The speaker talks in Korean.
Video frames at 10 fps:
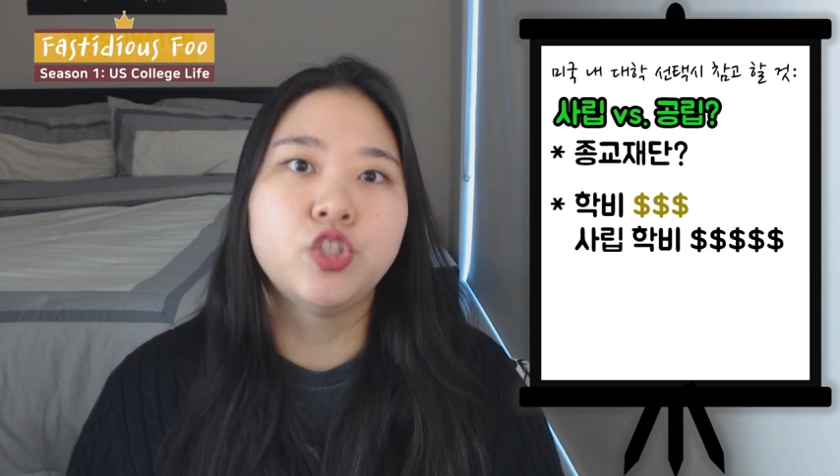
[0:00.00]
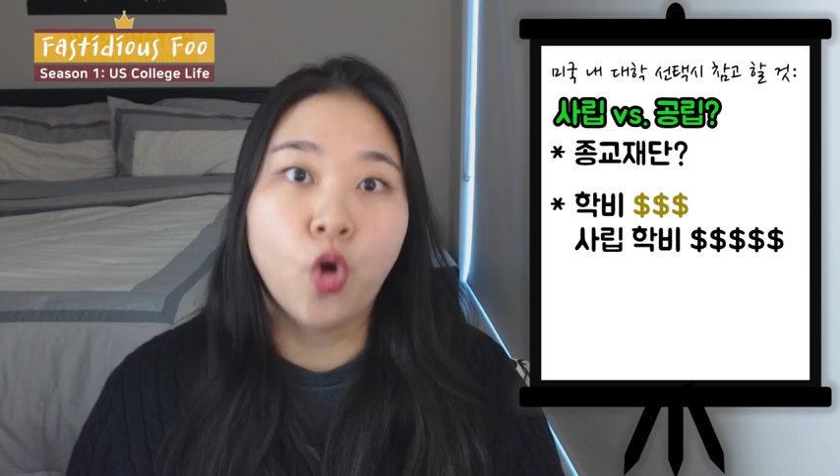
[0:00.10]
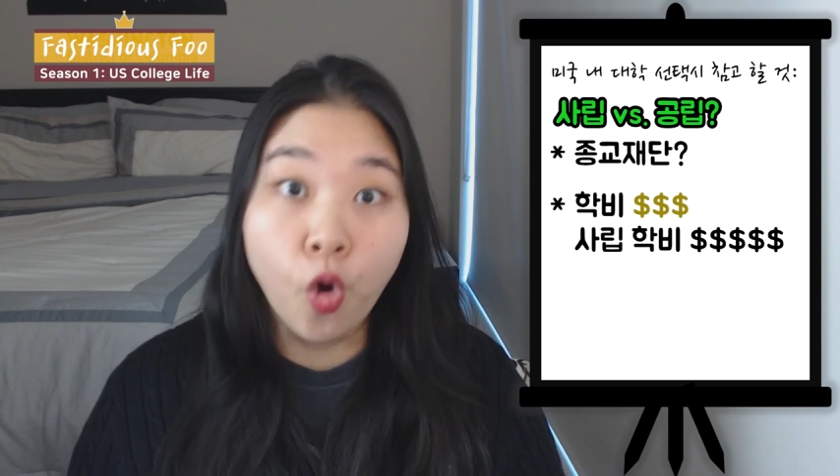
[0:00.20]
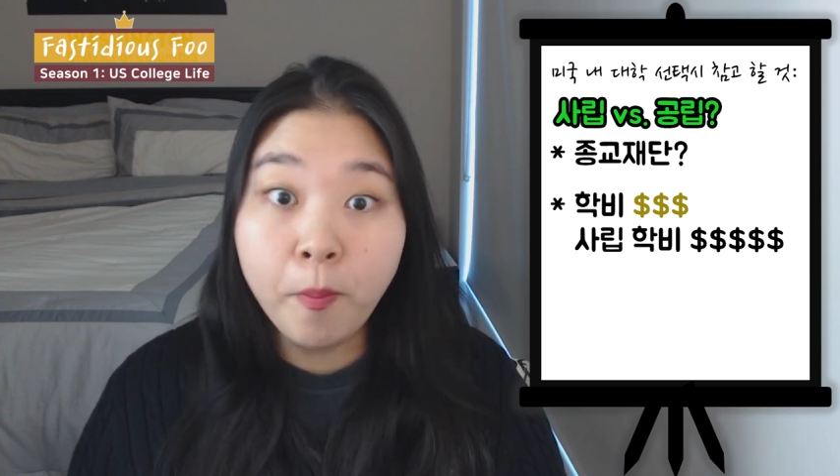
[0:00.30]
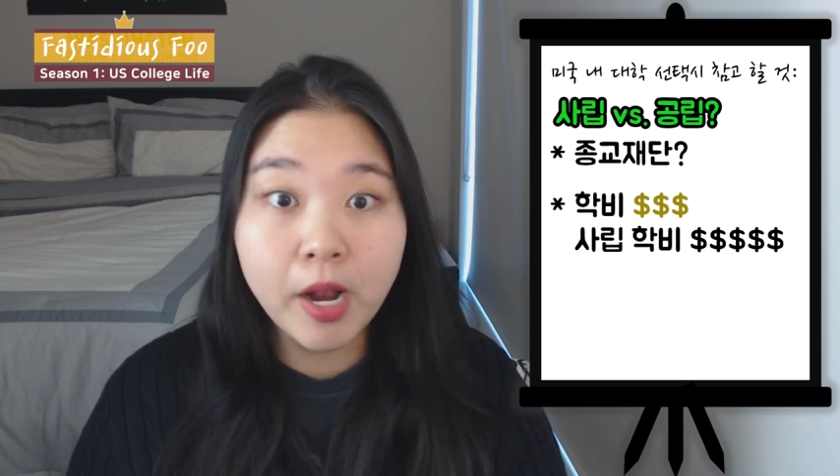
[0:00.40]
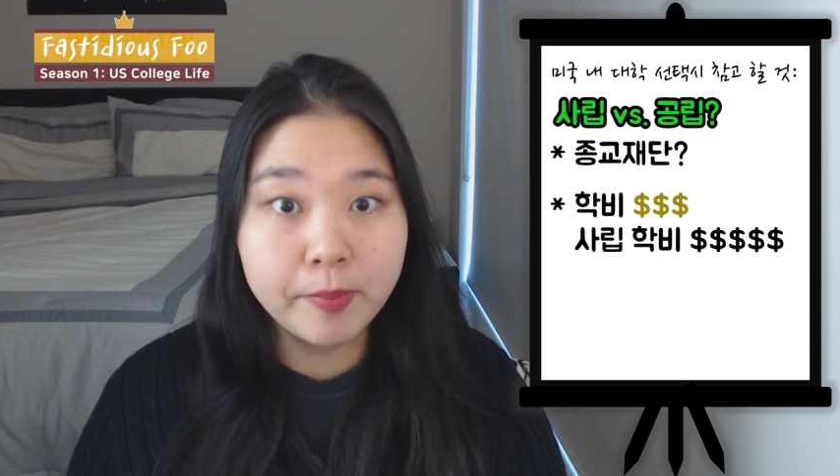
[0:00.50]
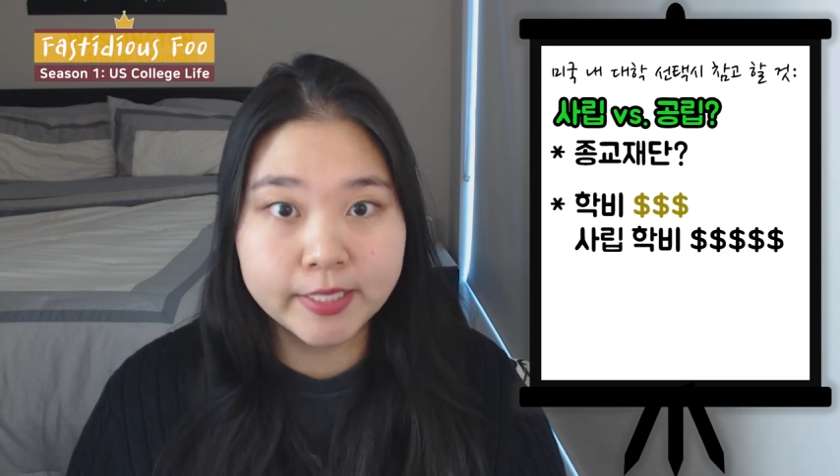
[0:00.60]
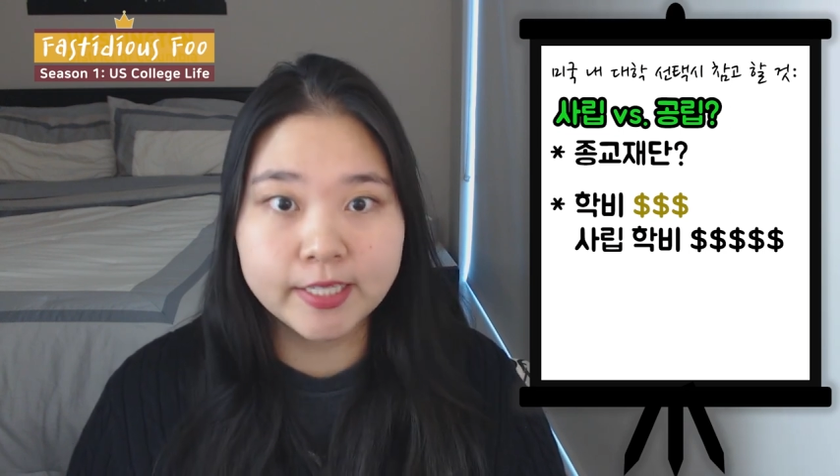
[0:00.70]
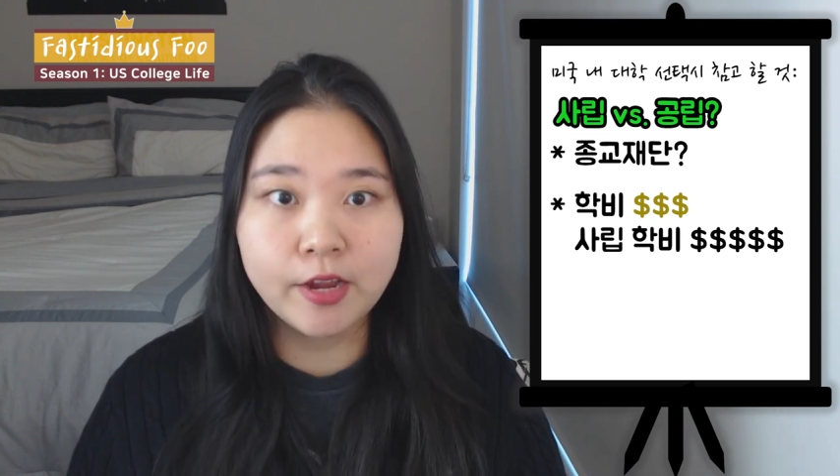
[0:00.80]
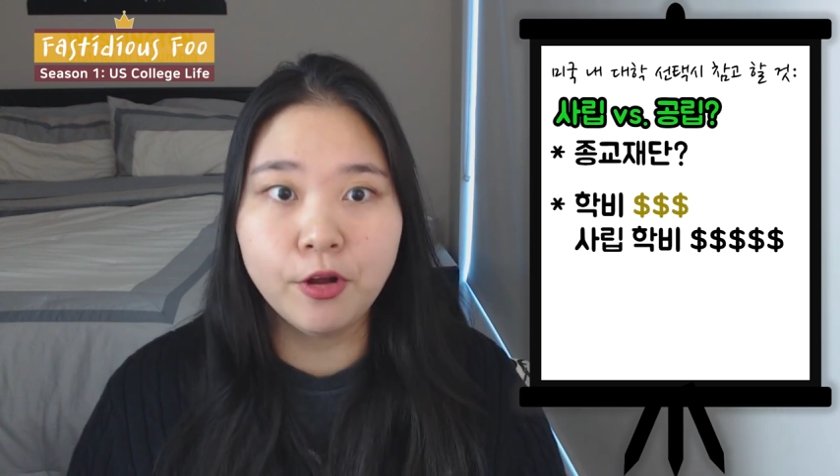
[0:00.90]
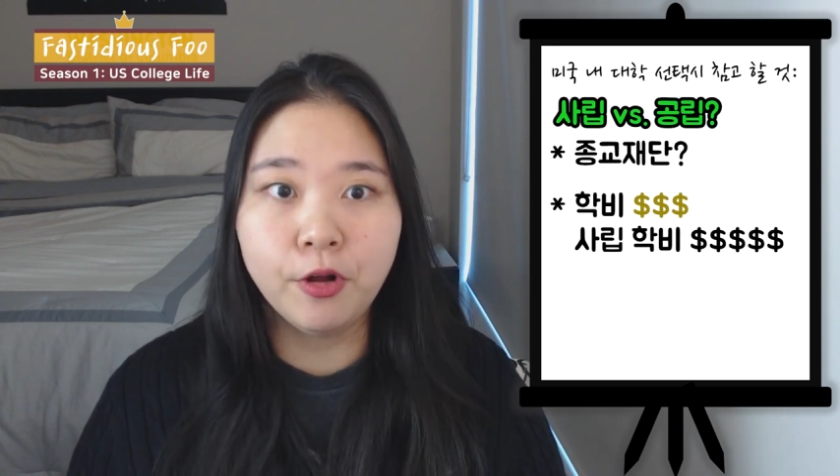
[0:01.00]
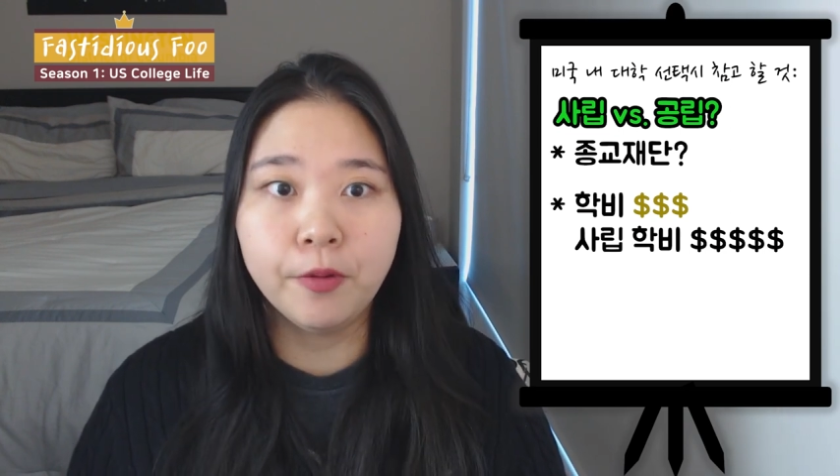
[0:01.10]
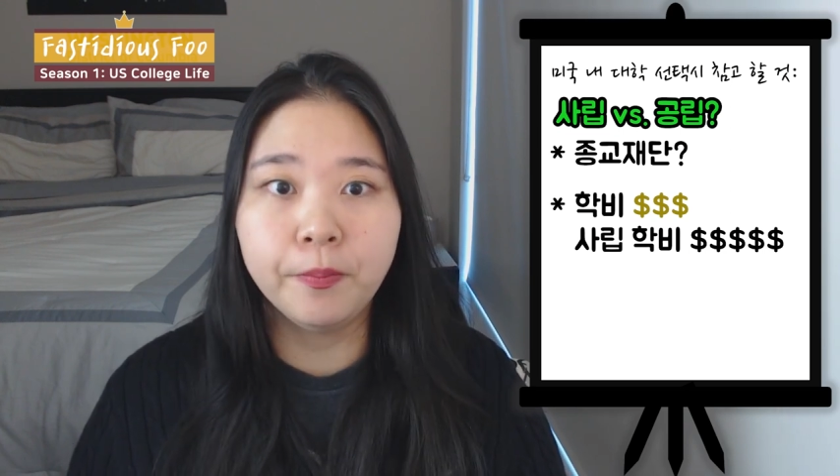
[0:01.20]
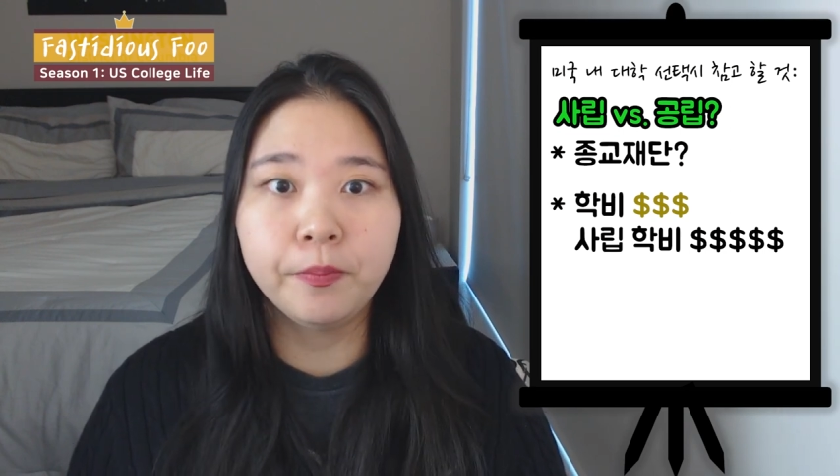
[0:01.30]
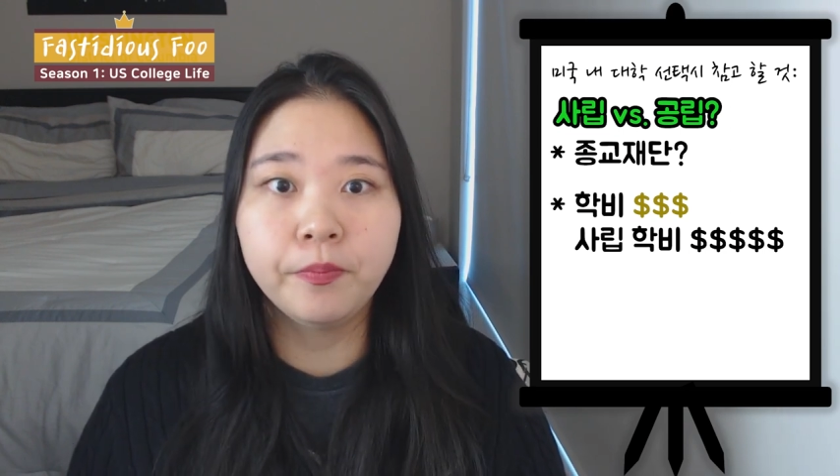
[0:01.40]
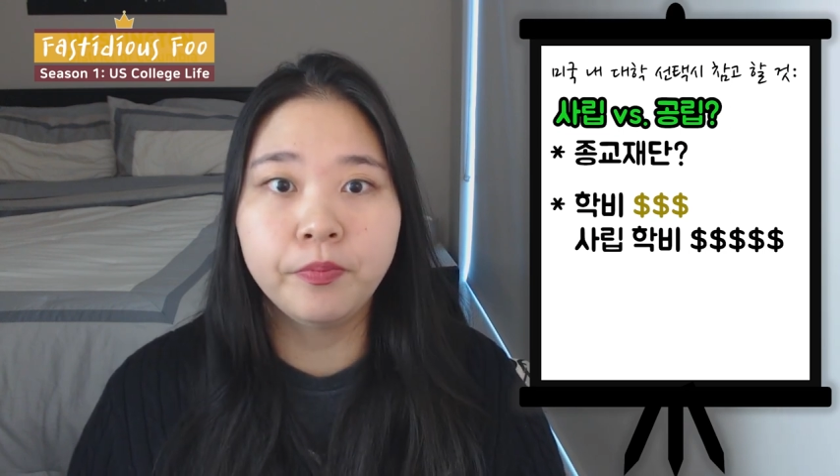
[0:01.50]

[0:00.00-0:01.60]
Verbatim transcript: 정말 비싸요.